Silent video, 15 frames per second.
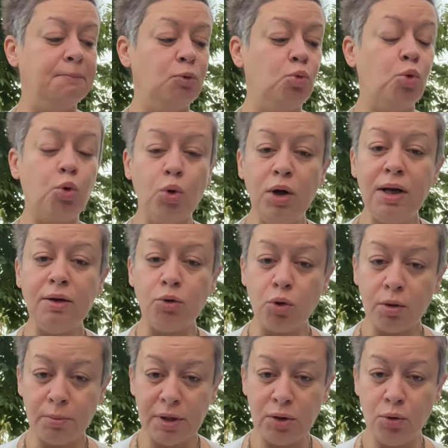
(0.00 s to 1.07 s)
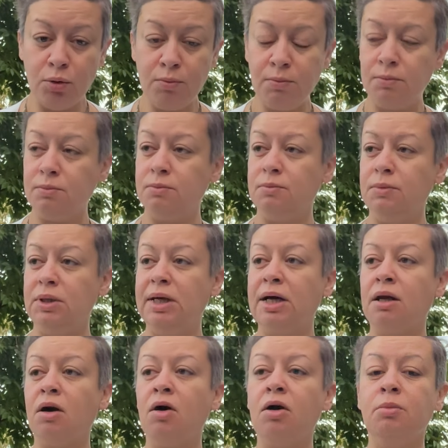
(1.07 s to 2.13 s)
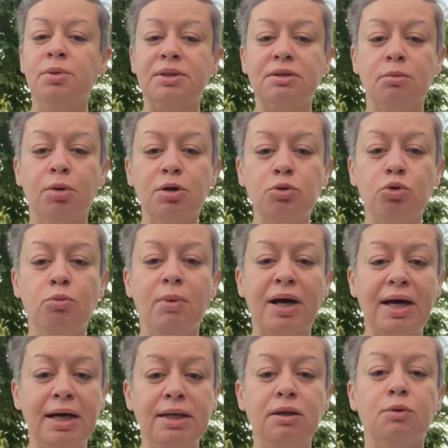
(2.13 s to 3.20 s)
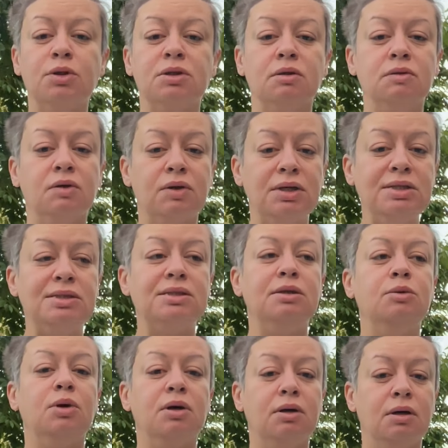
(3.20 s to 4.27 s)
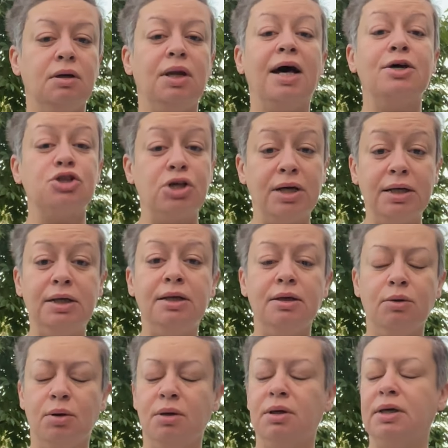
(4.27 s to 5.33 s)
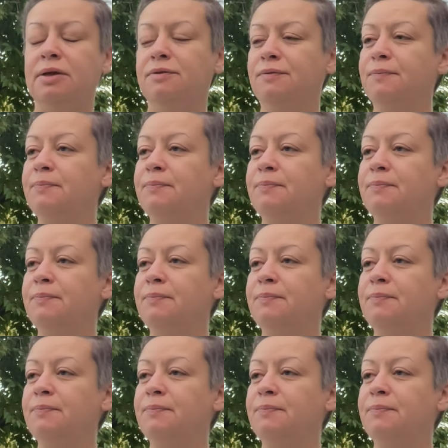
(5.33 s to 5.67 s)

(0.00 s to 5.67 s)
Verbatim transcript: وكل نوع منهم ليه علاقة بارتباطه المكاني والتضاريسي والعشائري وكده